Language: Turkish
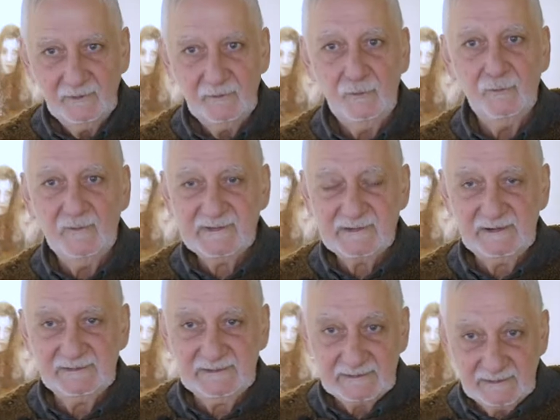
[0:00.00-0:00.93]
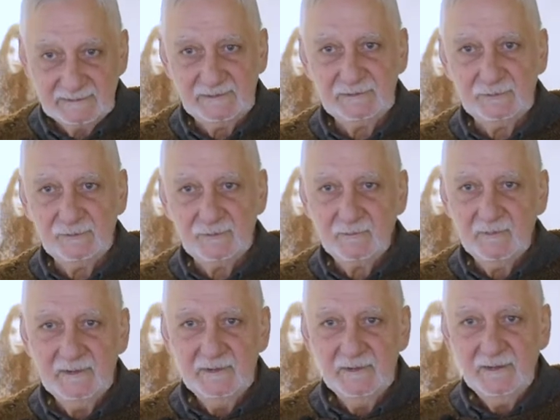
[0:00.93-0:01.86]
olmasına dikkat ediyorum.
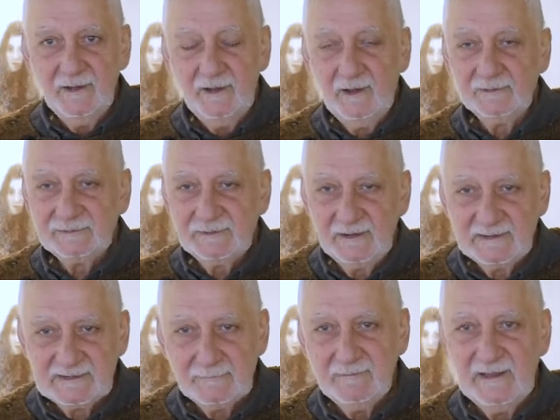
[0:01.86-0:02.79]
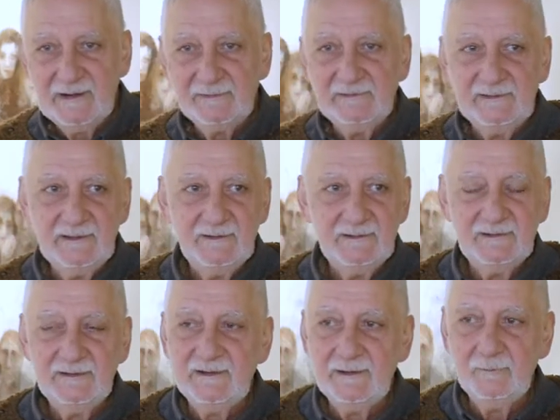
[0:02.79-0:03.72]
Hatta isimlerini de
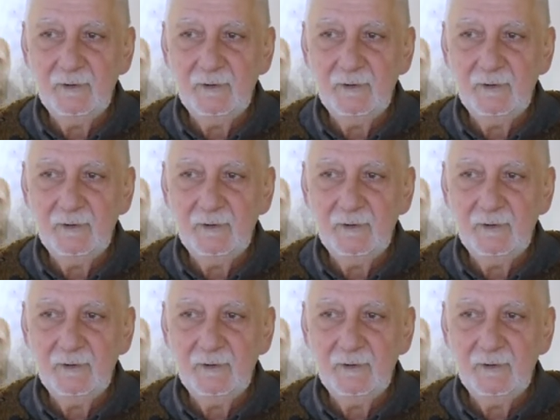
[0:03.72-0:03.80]
yine